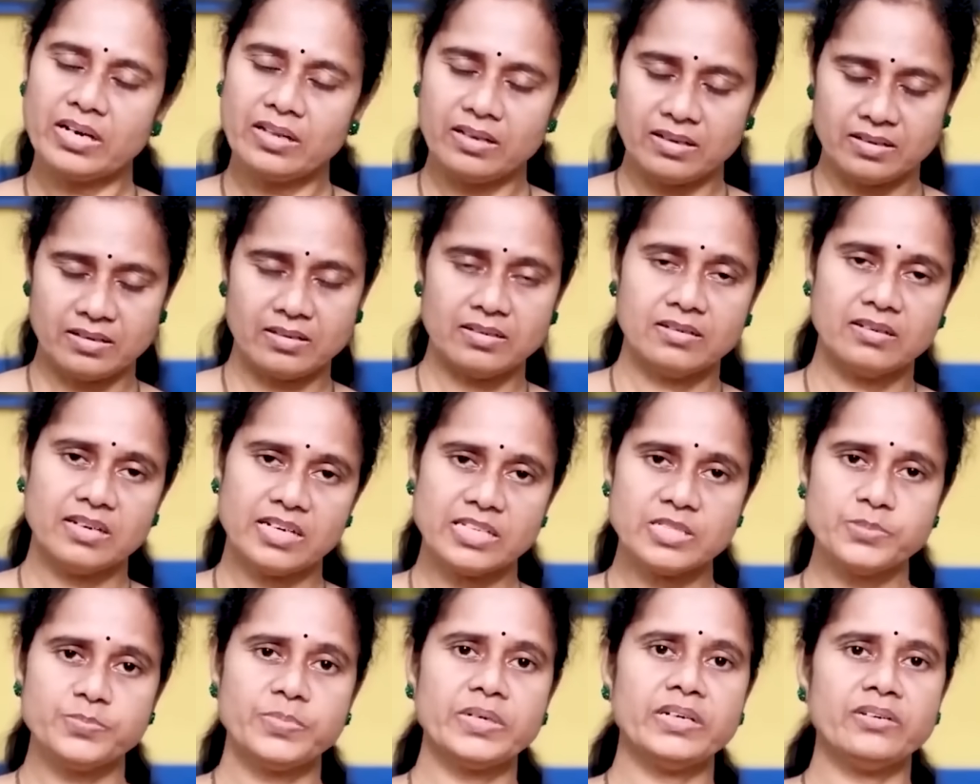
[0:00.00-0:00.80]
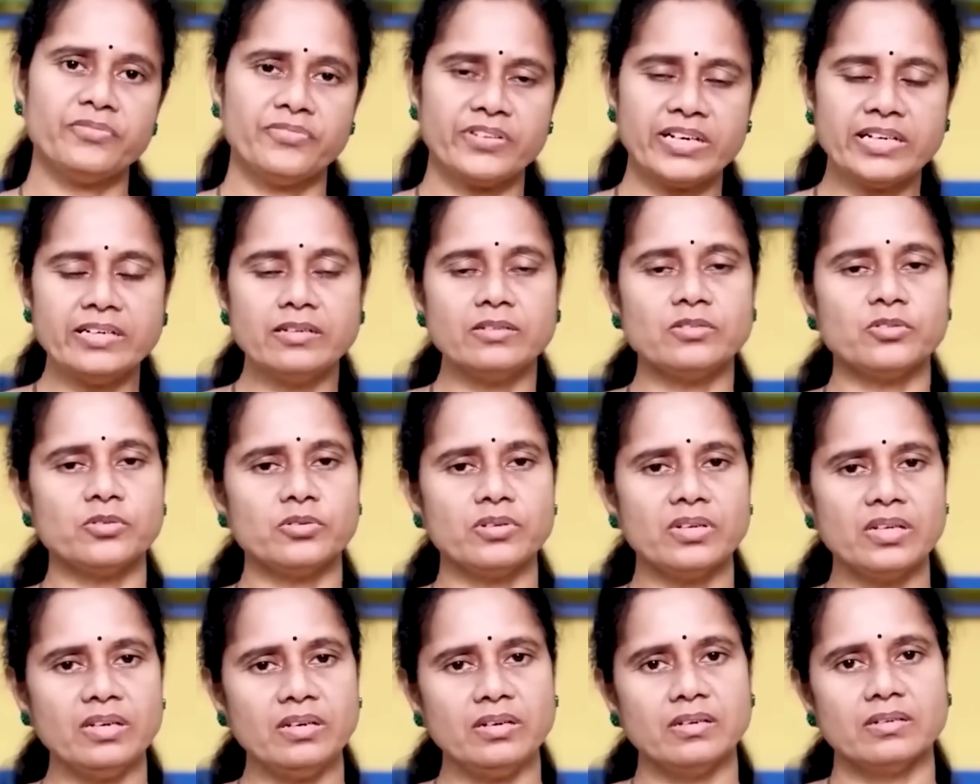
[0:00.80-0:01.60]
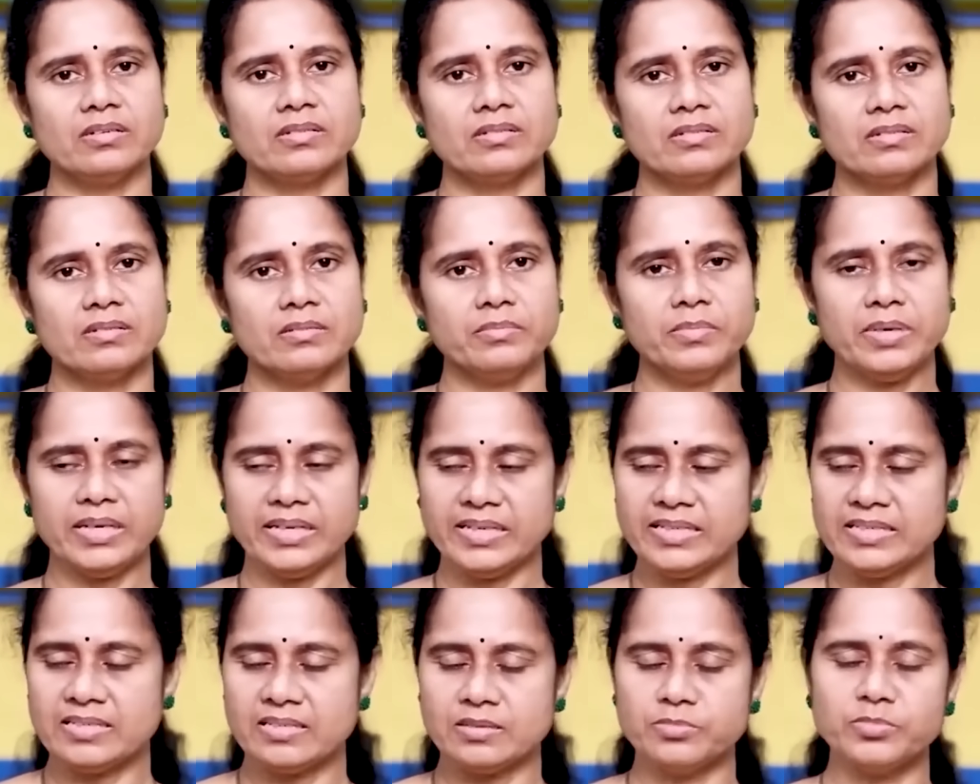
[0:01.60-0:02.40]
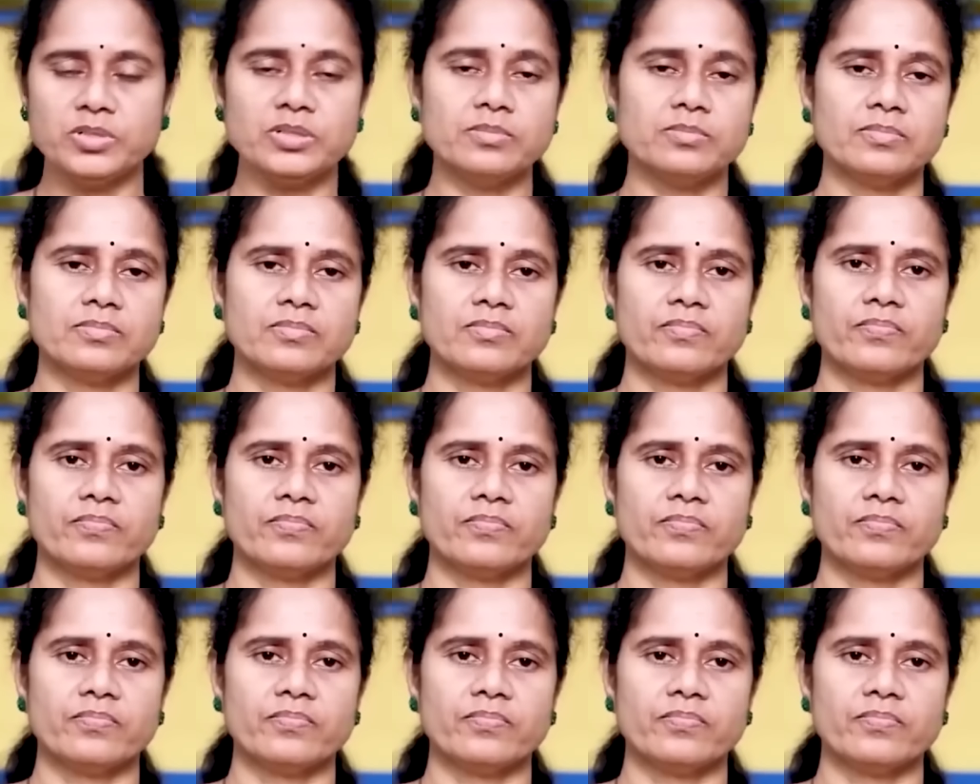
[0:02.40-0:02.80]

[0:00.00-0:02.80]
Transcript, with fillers: వాళ్ళ హస్బెండ్ ఫ్రెండ్తోనే మ్యాక్సిమం